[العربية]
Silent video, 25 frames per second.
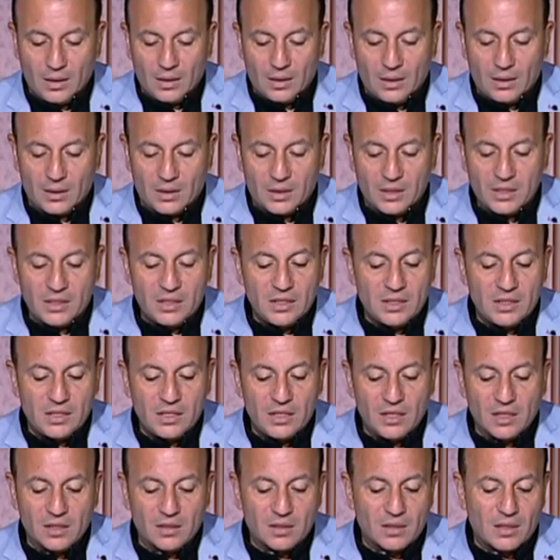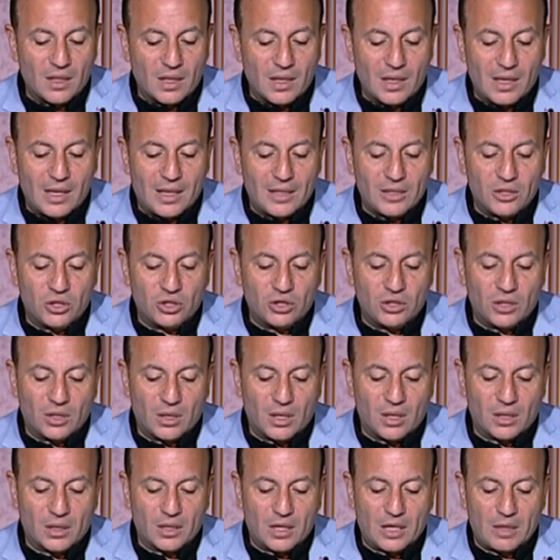رئيس السيسي نتطلع
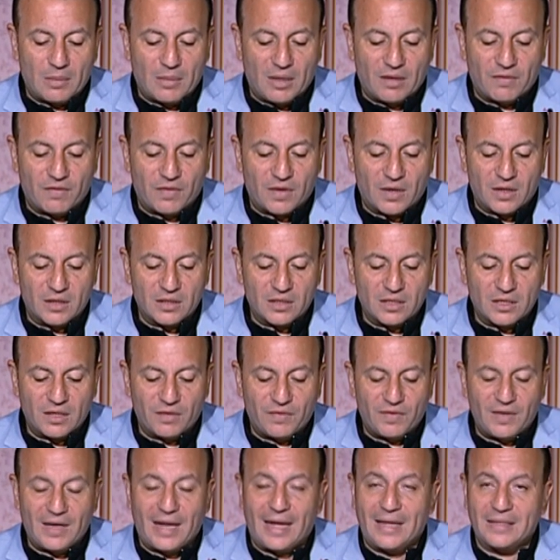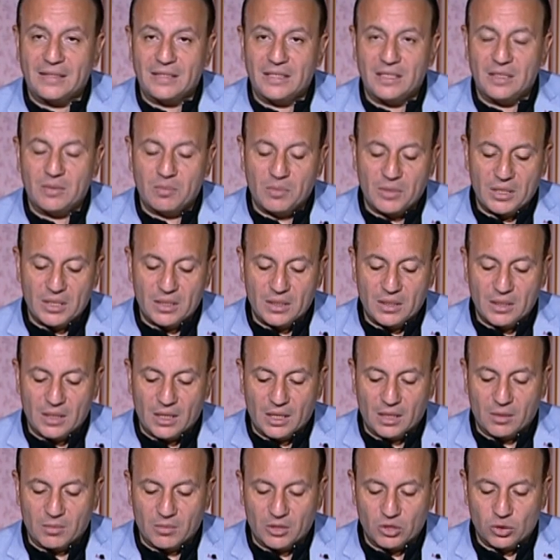للشراكة مع فرنسا في العديد من
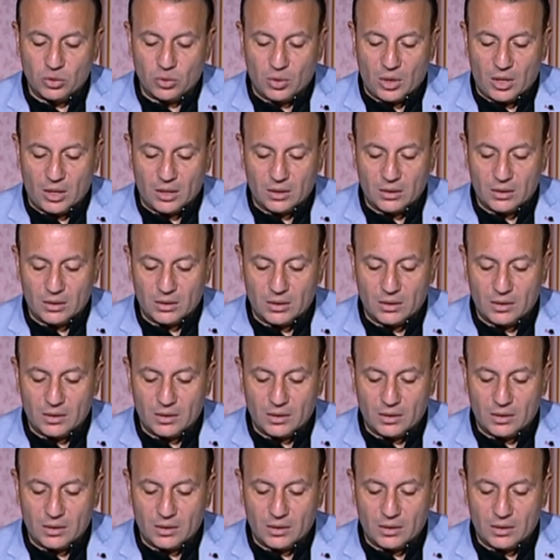المشروعات